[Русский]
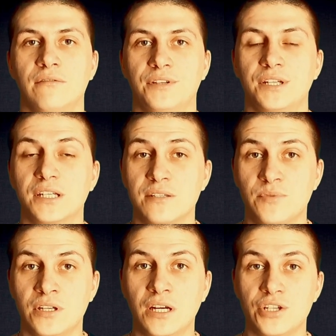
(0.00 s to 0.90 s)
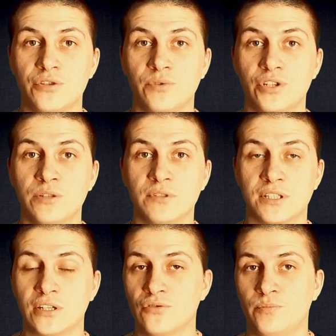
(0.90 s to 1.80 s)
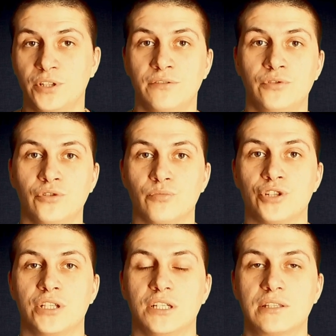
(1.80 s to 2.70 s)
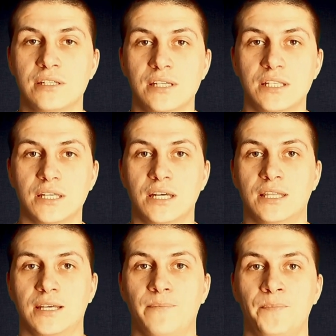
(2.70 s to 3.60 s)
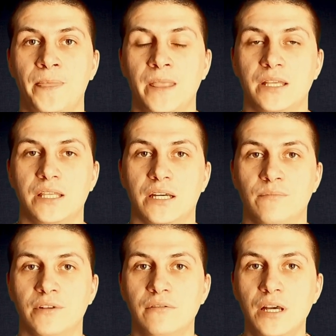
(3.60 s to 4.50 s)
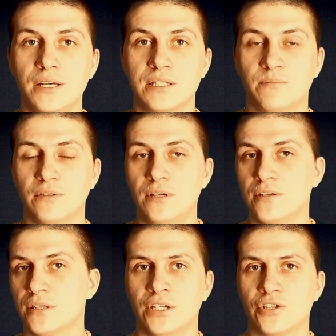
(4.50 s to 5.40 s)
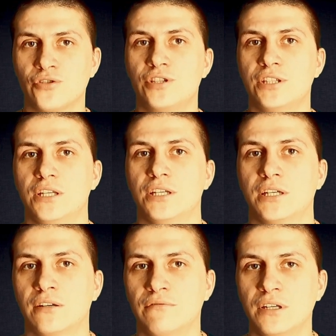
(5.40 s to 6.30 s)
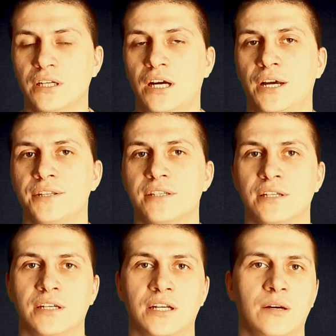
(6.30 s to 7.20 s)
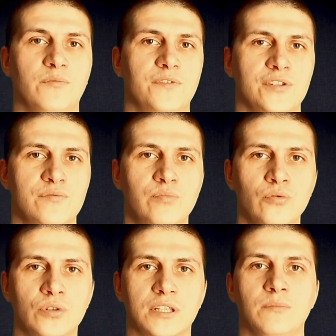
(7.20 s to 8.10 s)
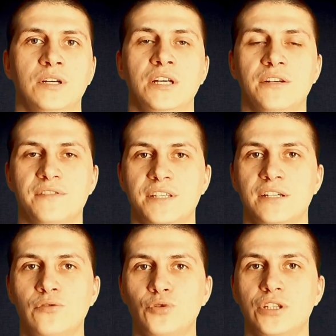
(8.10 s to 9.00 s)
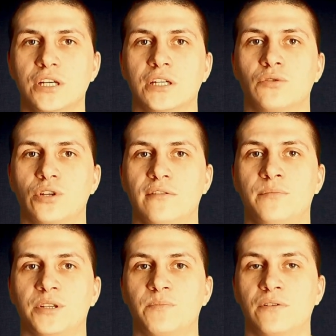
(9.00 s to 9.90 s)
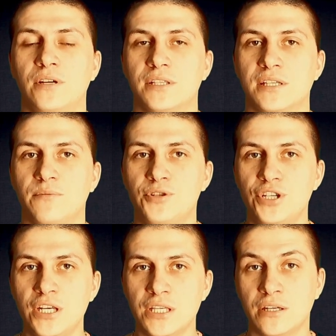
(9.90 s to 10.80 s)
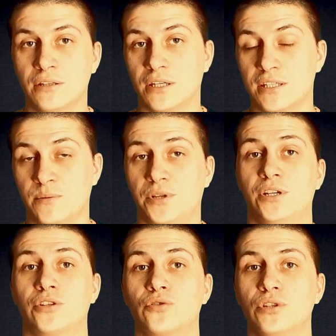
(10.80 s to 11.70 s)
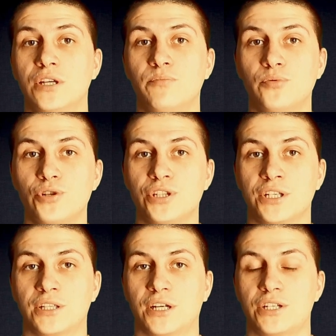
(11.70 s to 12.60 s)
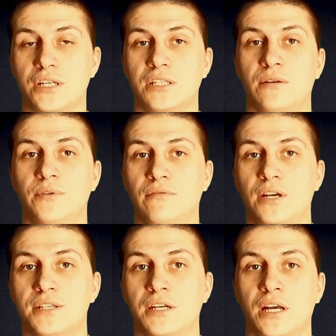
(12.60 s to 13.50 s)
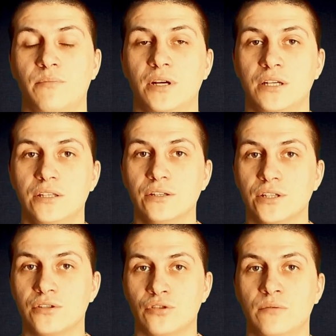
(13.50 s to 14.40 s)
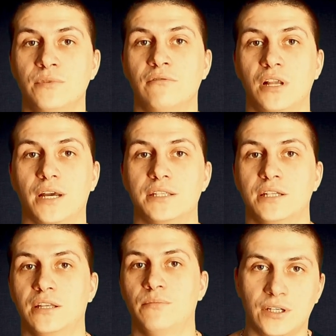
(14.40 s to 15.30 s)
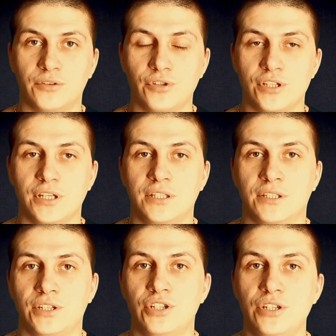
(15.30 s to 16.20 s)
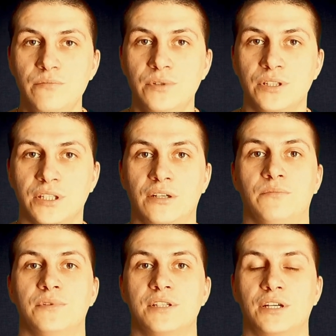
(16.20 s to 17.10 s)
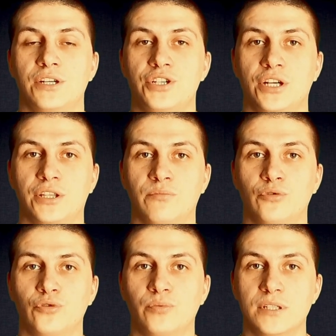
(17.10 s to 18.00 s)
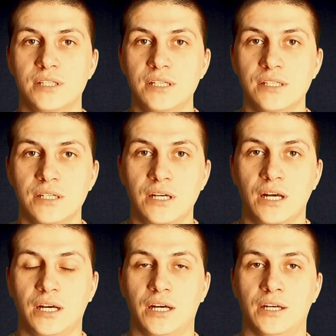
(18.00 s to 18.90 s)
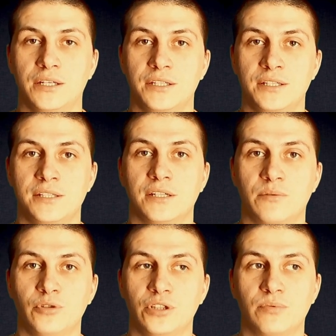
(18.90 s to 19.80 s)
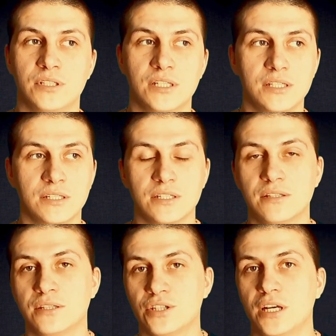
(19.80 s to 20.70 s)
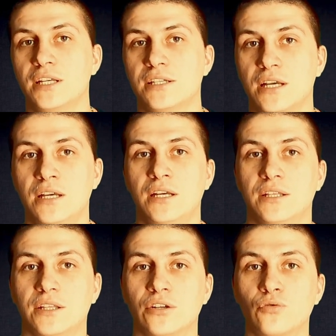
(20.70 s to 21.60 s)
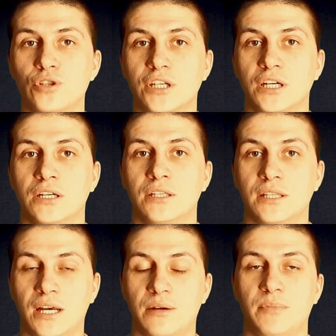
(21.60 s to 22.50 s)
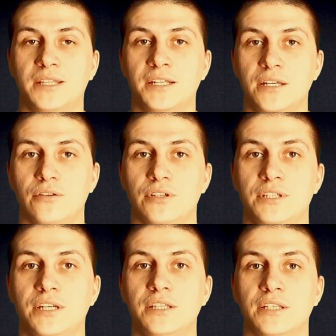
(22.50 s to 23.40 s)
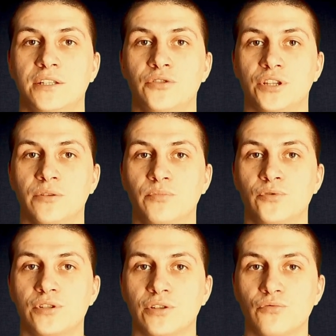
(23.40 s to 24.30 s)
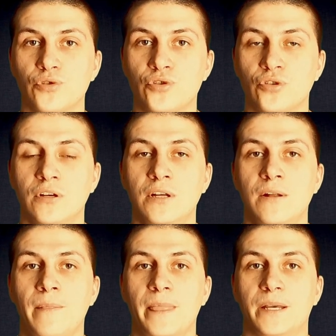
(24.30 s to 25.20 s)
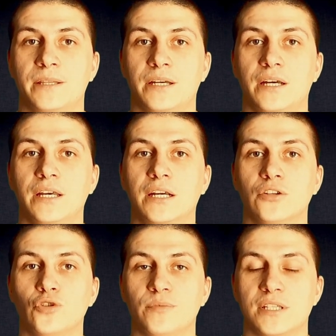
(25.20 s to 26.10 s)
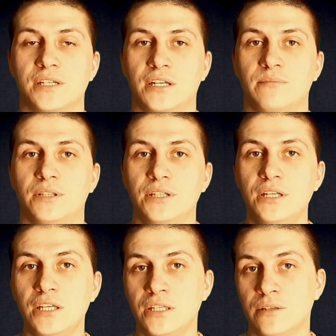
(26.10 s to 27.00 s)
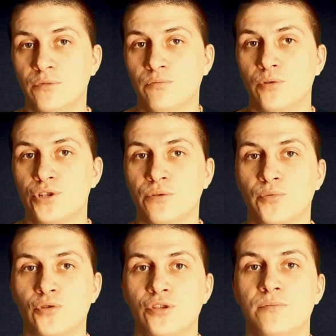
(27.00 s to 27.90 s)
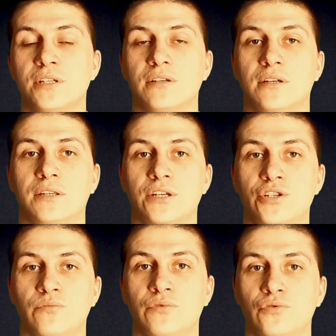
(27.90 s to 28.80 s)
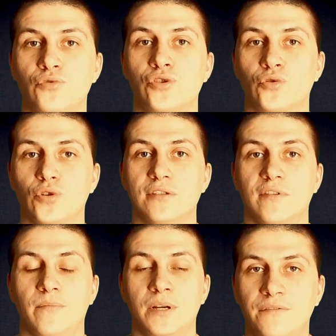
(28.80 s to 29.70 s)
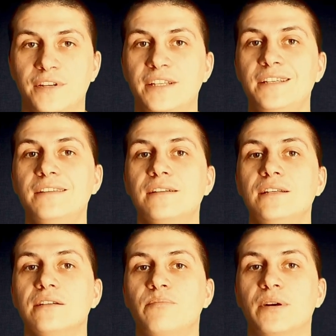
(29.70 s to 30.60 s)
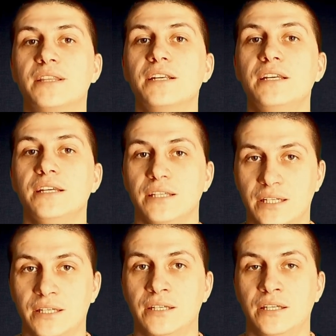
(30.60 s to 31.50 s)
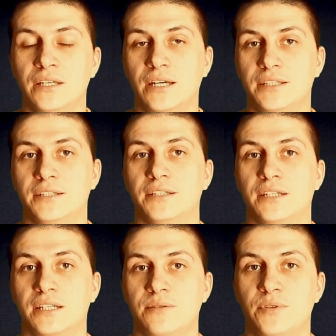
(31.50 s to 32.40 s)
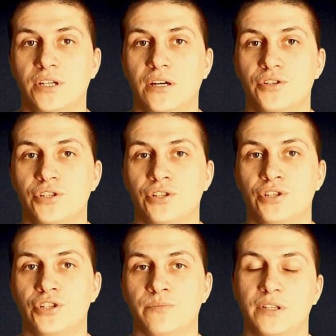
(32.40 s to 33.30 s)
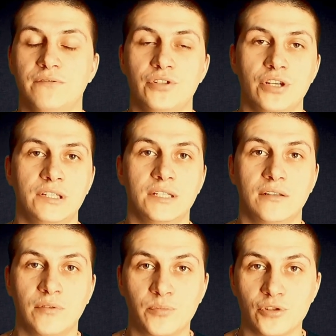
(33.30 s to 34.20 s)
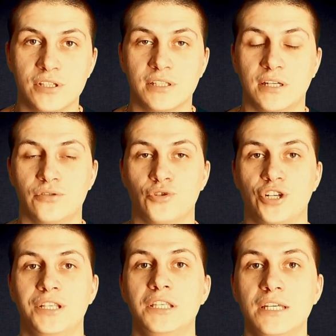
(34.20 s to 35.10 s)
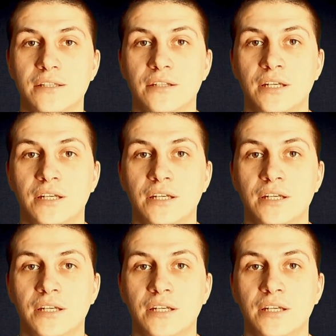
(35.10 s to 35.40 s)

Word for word: В энергосберегающем режиме сразу половину можете отрезать. Это не обновляется. Обновляются соцсети, как ВК, Инстаграм, Фейсбук, там все люди, те, которые вам отправляют сообщения, так само электронная почта, не так часто обновляется, как бы хотелось, но обновляется там. Э, то есть этот режим нам сокращает работу процессора, а из-за работы процессора снижается нагрузка на батарею. И это дает нам плюс того, что это экономят заряд батареи, и мы больше пользуемся нашим устройством. Вредит ли батарея этот энергосберегающий режим? Отвечая на этот вопрос, сразу же нет.